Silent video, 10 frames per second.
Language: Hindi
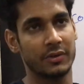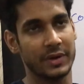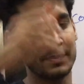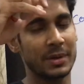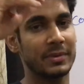
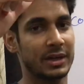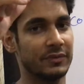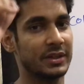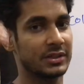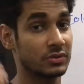वेपर में
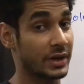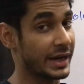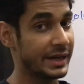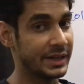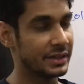कन्वर्ट करते हैं तो
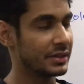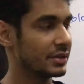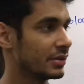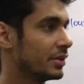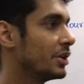हाई हीट
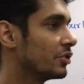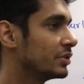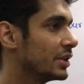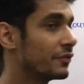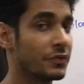नीड
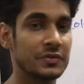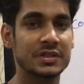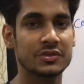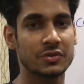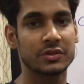होती है
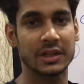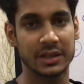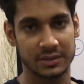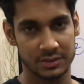फ्यूज़न जो होता है